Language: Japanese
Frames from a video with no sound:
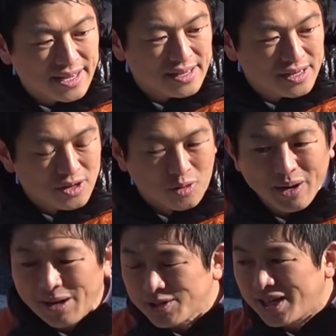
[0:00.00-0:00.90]
ね、
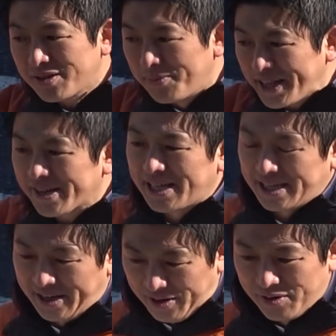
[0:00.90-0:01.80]
他の政党見てくだ
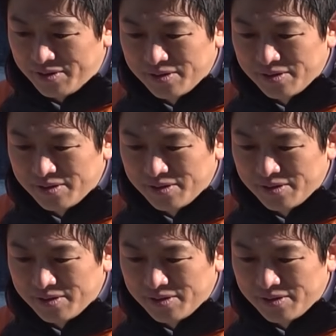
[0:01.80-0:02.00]
さいよ。